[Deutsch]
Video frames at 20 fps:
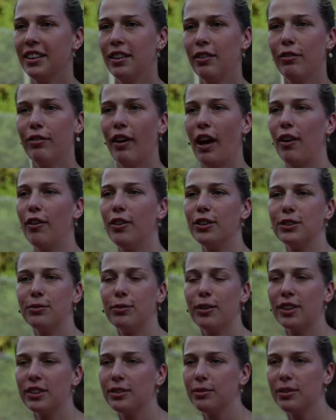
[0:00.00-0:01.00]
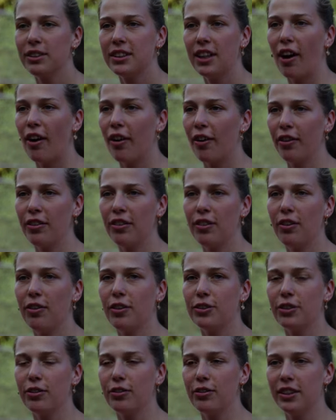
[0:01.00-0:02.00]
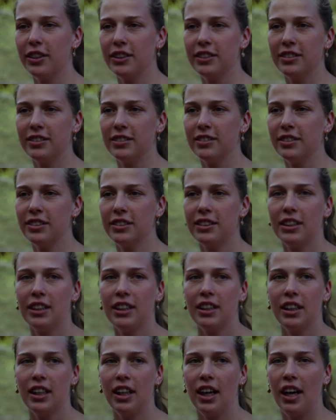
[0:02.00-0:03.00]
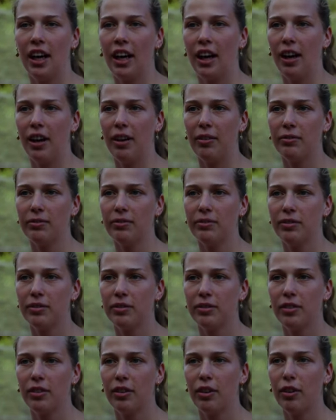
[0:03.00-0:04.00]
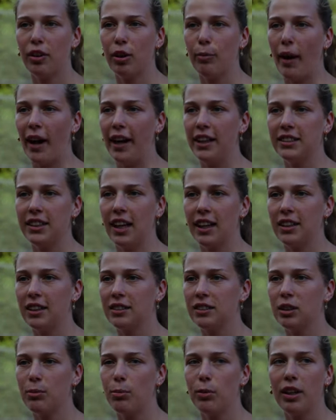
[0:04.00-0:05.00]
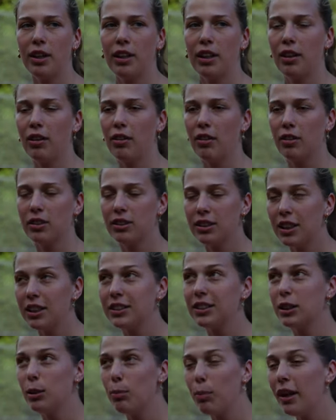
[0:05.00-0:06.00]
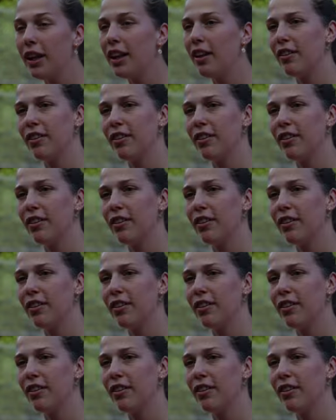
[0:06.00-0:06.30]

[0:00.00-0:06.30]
einen Fall lösen muss, muss ich auch irgendeine Lösung finden. Ähm, und im Alltag Disziplin, Disziplin